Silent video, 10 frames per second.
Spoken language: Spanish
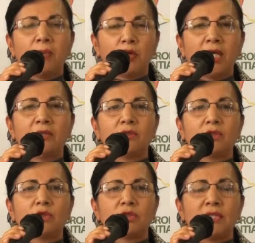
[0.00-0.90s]

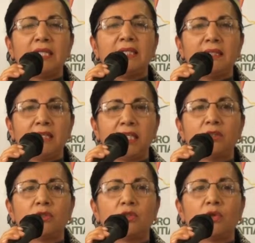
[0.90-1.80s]
apoyándonos y
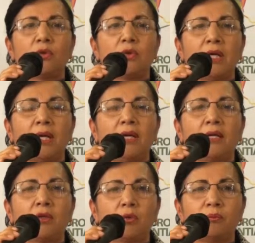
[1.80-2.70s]
yendo
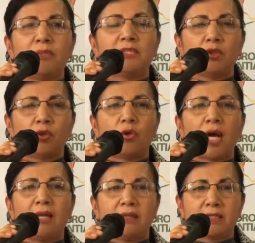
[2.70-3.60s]
eh, con misión
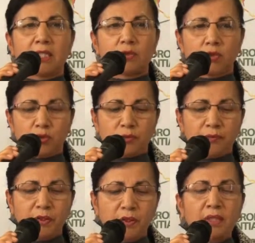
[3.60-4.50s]
al desarrollo.
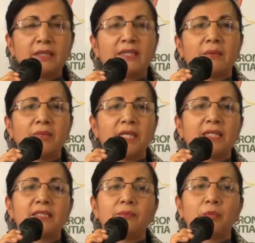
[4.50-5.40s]
También
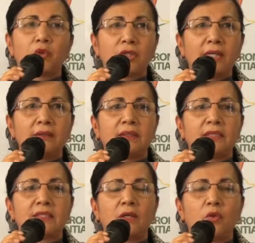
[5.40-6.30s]
es
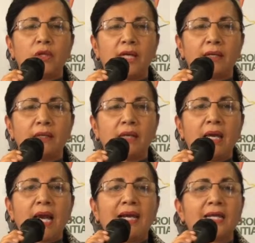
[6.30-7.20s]
importante saludar
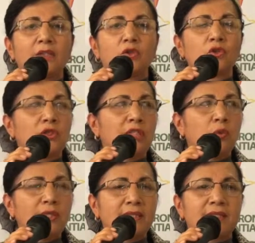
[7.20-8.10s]
al Cantón
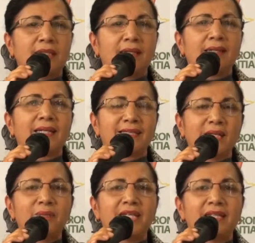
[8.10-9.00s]
Tiguinza, que
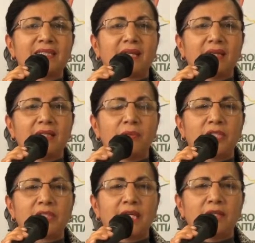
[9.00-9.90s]
también está de
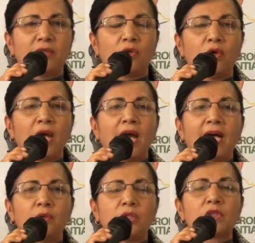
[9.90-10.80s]
aniversario,
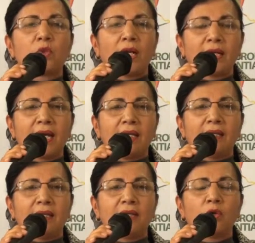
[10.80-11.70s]
a nuestro
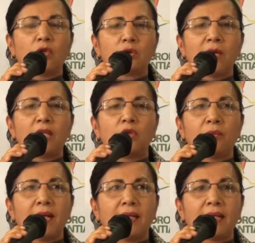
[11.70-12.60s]
alcalde Osvaldo
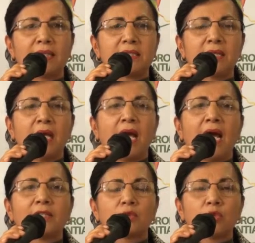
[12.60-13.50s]
Mancas,
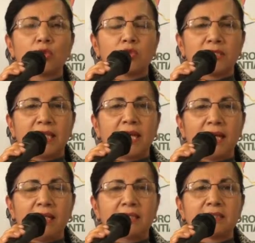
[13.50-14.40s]
a sus
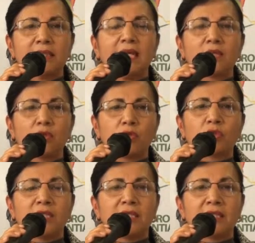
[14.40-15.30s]
concejales y a
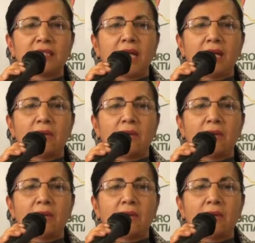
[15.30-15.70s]
todos quienes